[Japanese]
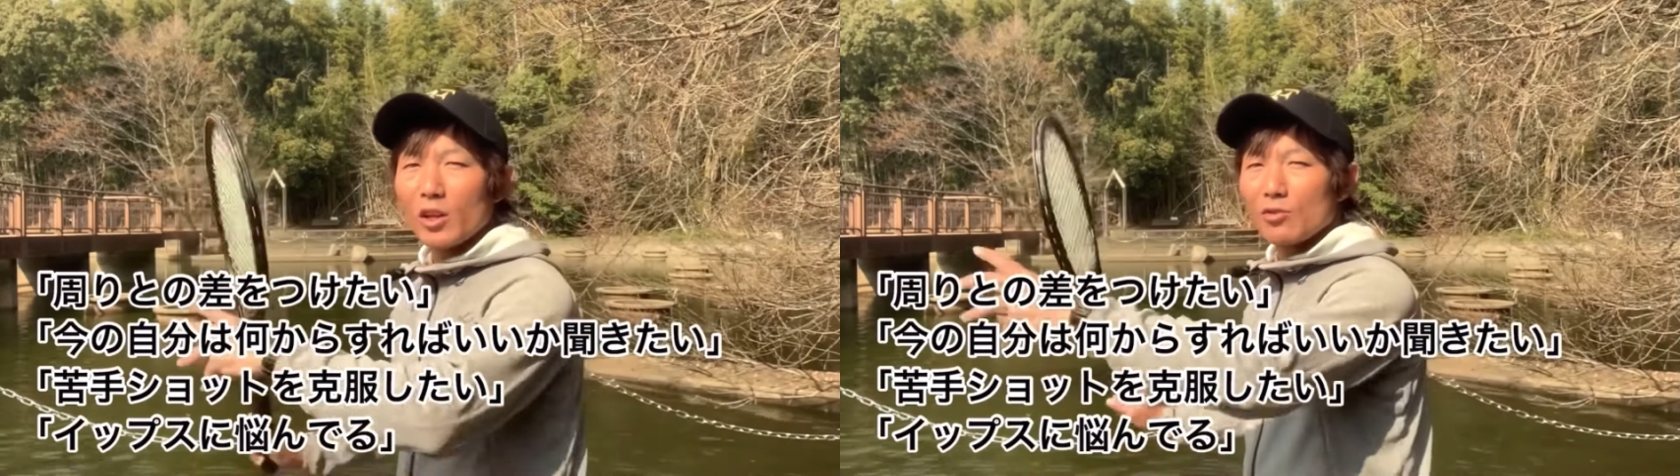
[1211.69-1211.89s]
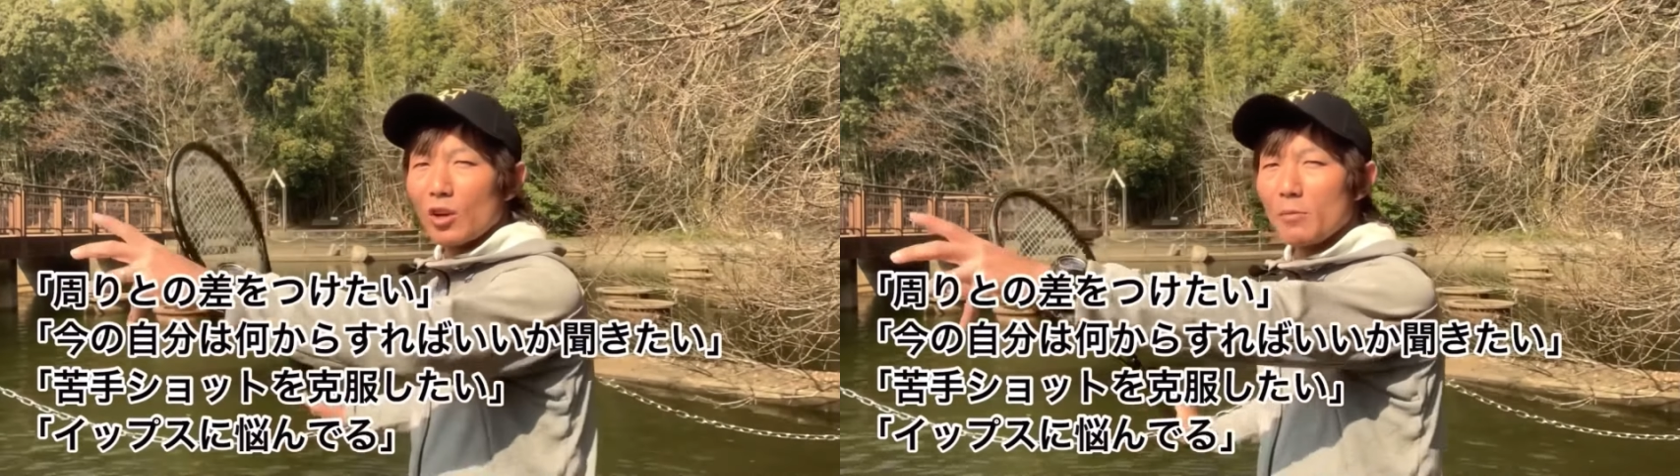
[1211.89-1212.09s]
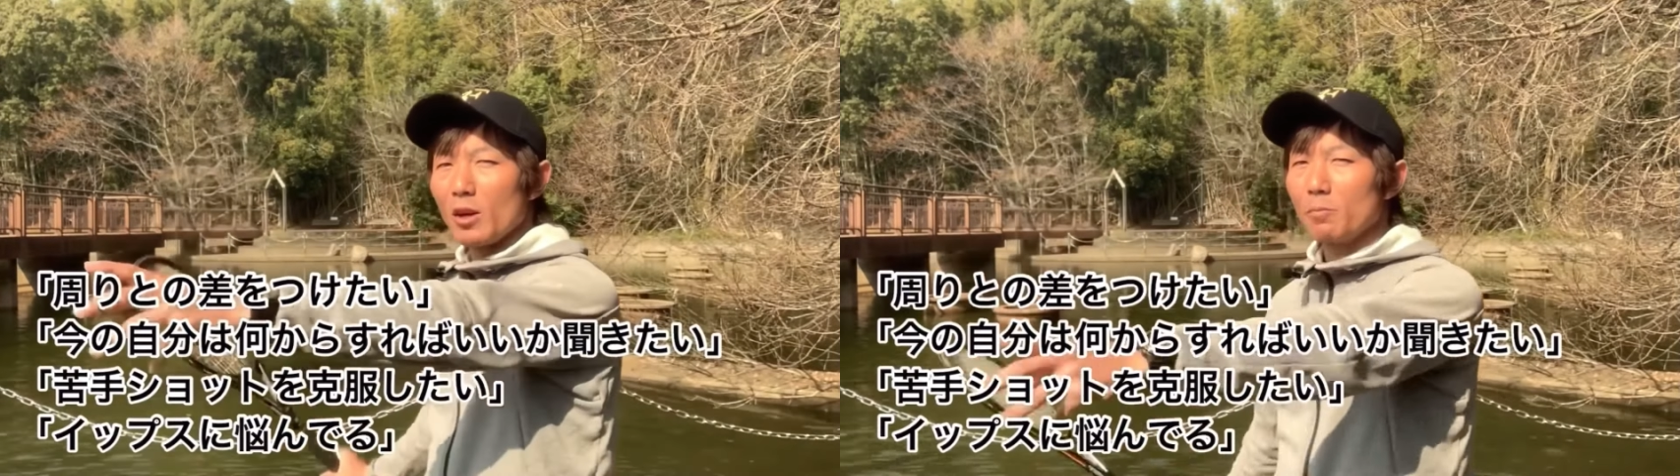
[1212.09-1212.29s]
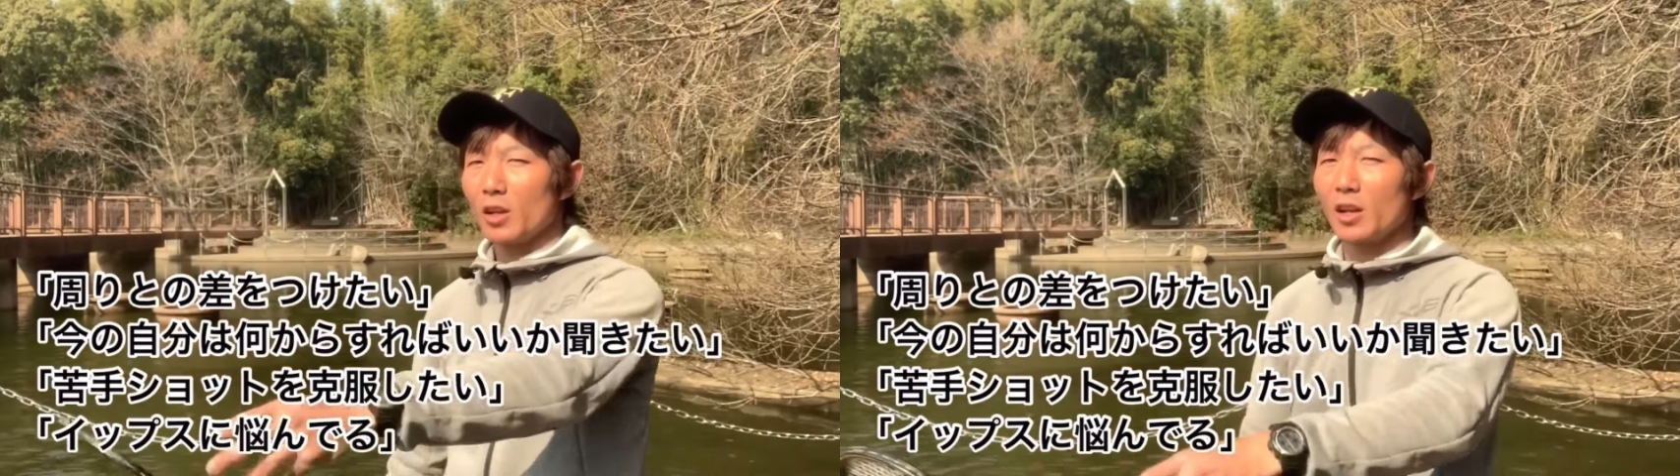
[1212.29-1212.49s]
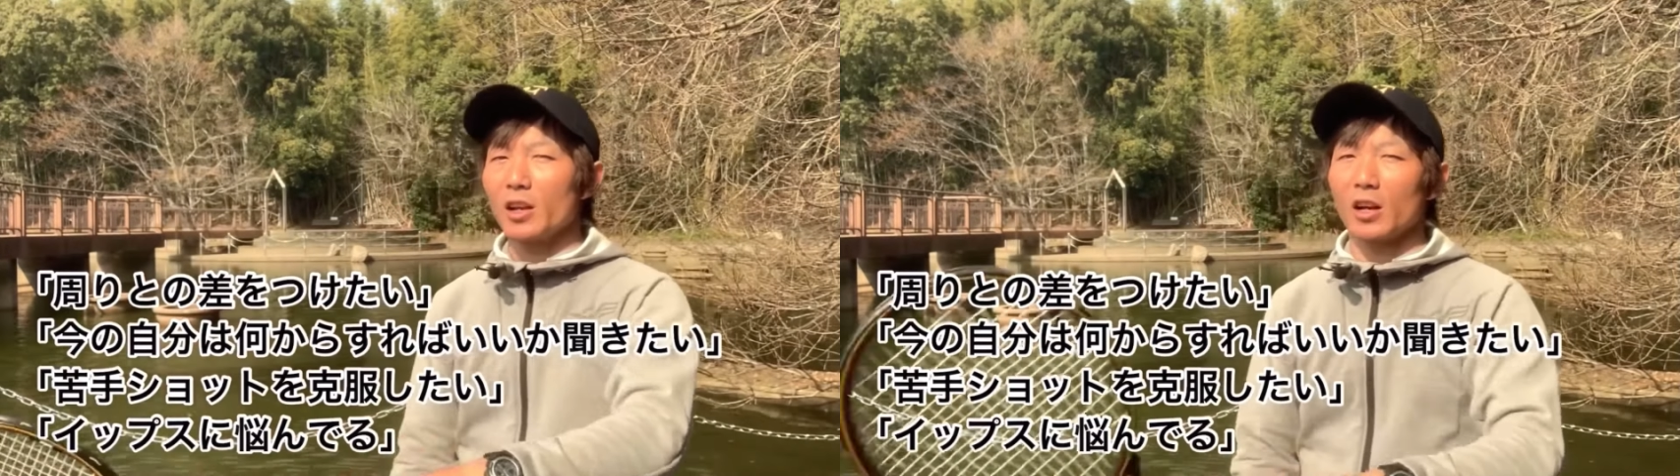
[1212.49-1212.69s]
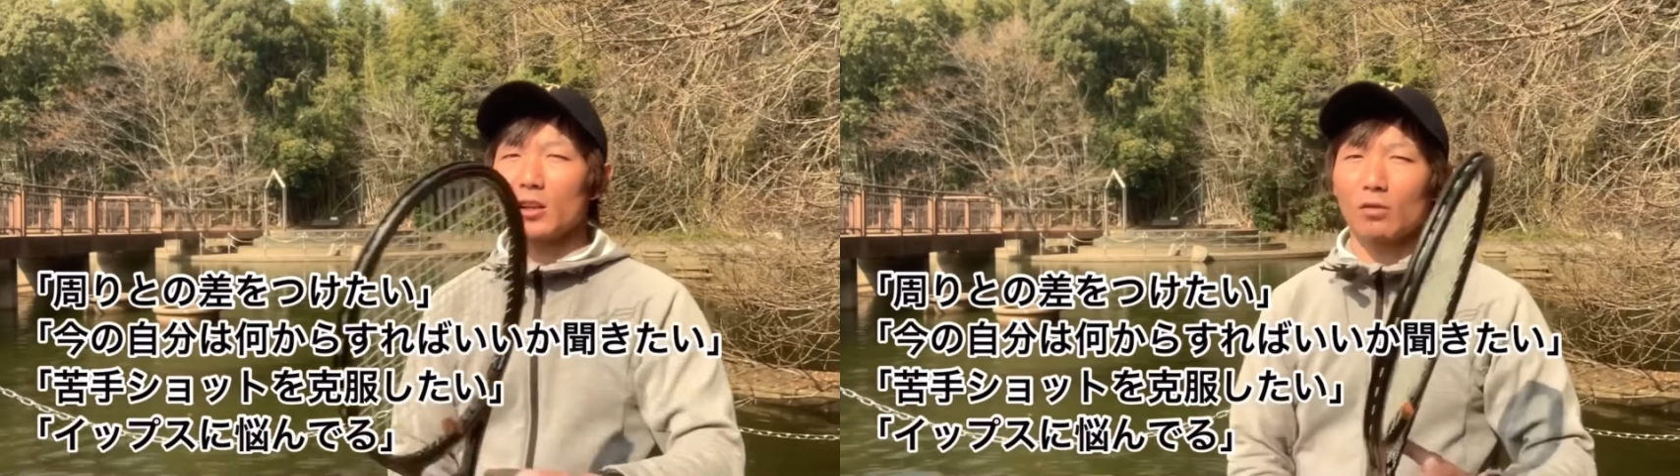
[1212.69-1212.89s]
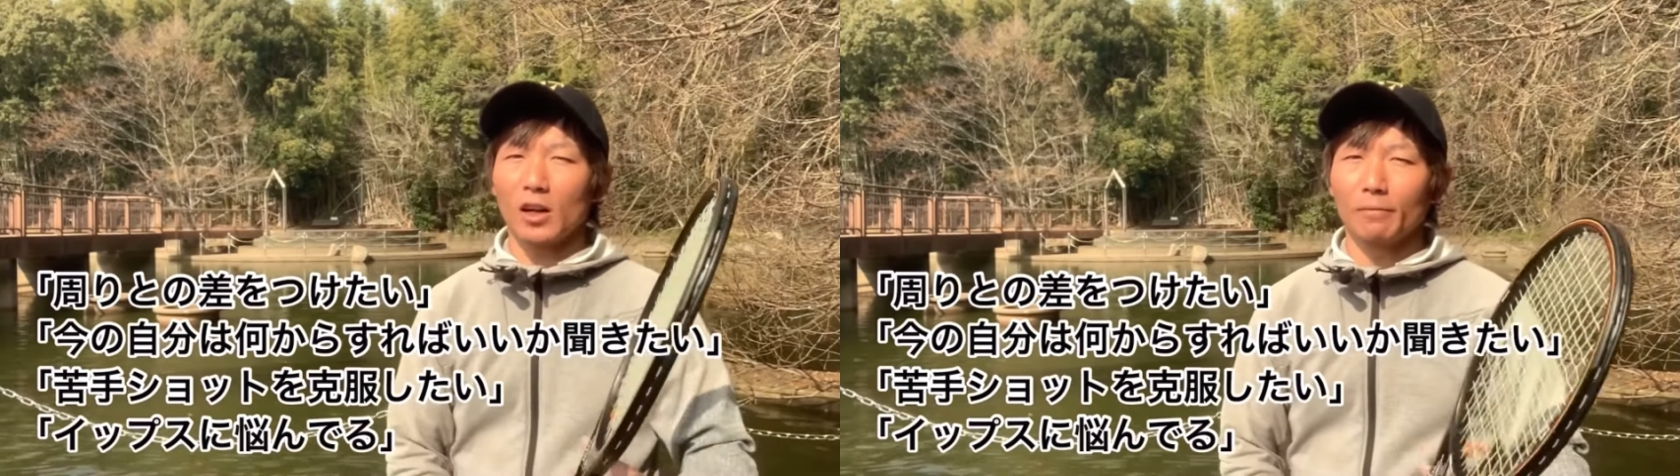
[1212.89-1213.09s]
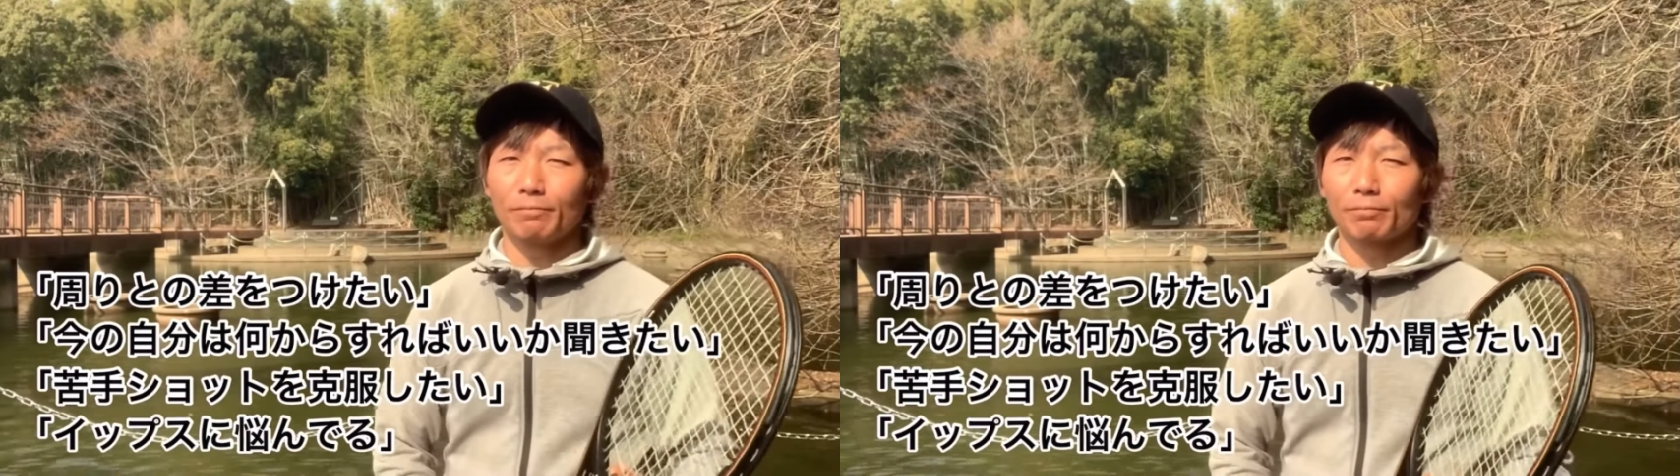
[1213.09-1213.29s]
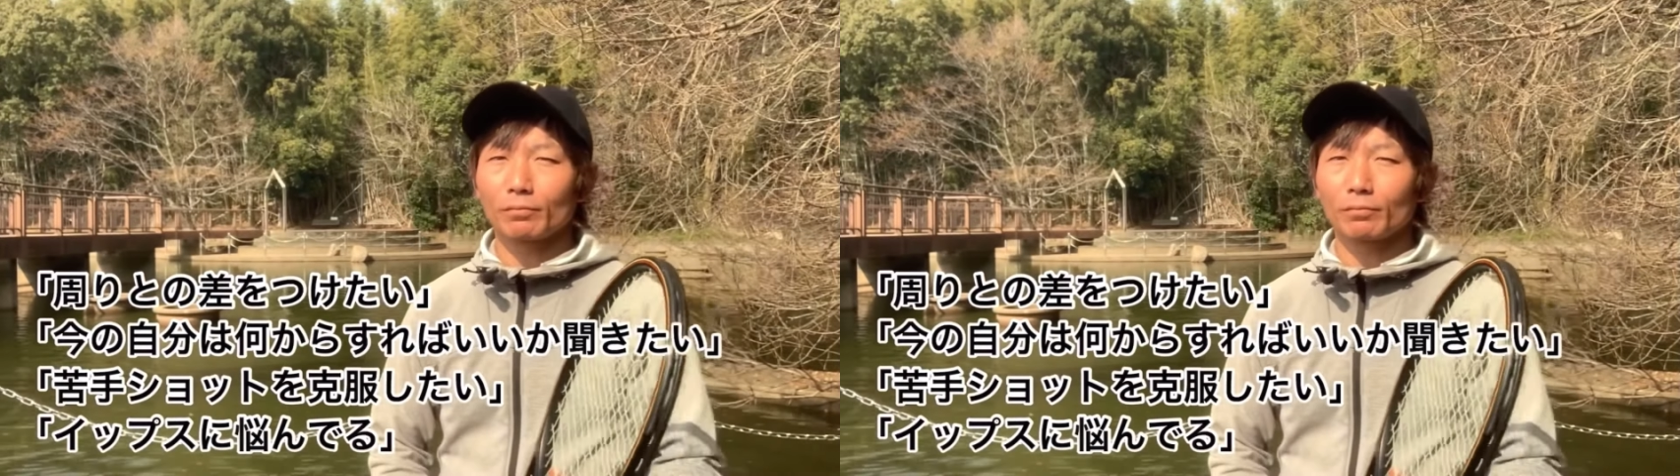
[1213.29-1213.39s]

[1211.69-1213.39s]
れ以上レベルアップできないかなとか、